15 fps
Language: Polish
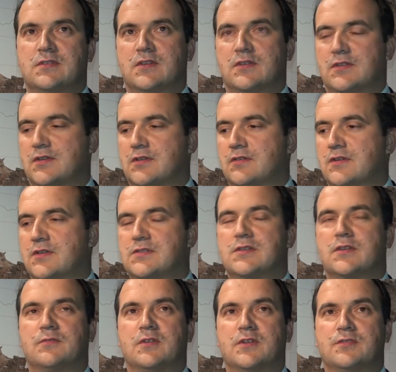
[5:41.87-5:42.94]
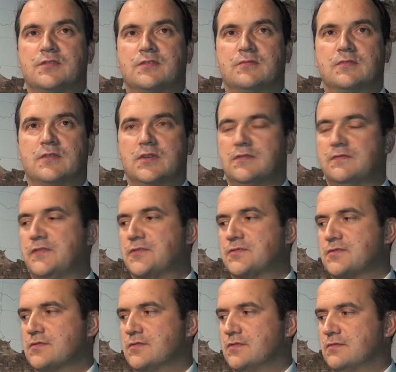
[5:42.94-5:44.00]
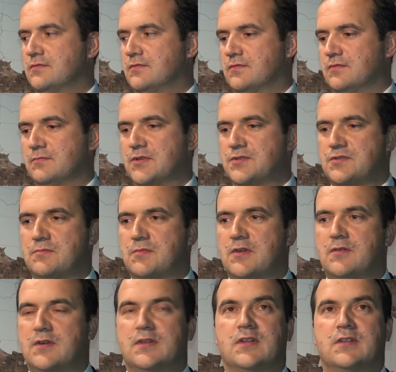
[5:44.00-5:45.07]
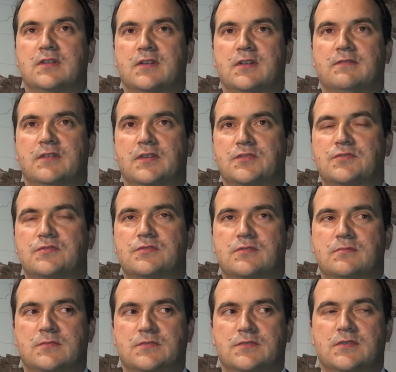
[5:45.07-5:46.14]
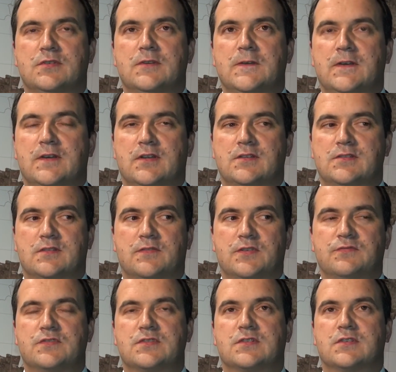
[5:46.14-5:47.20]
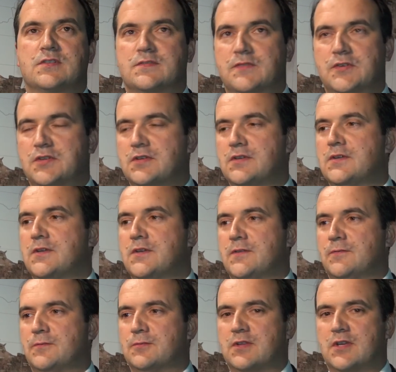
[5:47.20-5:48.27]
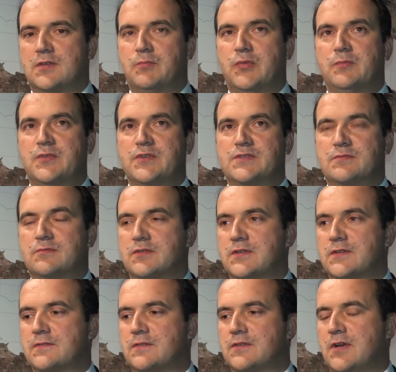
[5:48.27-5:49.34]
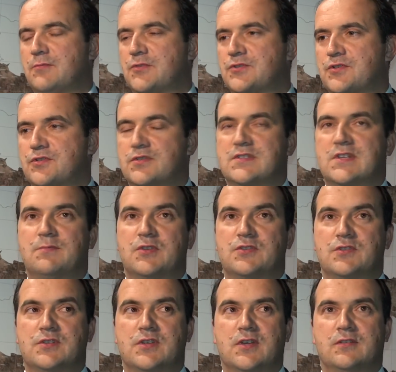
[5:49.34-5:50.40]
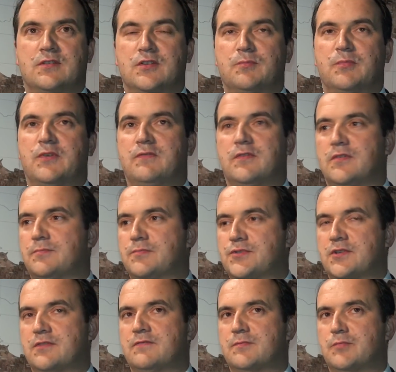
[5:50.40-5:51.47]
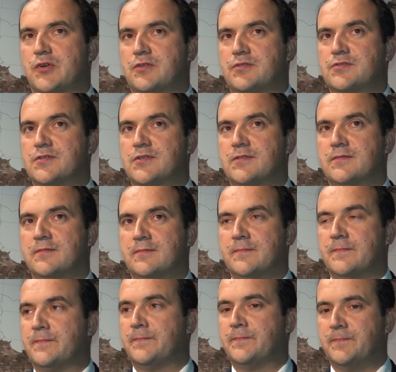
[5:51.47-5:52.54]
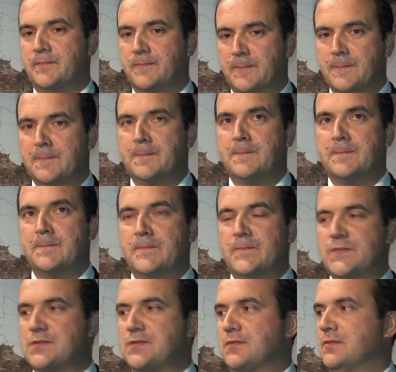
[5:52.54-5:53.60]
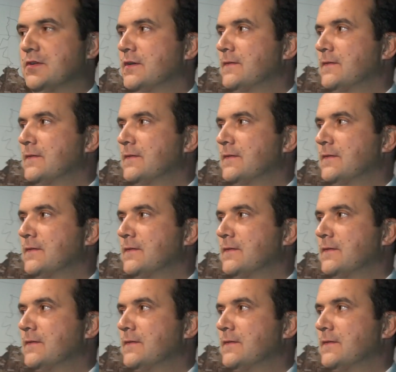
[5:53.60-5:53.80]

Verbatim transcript: Ta, ta koalicja, która się tutaj tworzy, będzie miała na tyle większość, że może realizować wszystkie swoje tutaj pomysły, a myślę, że zamierzenia typowo przedwyborcze. Dziękuję. Dziękuję.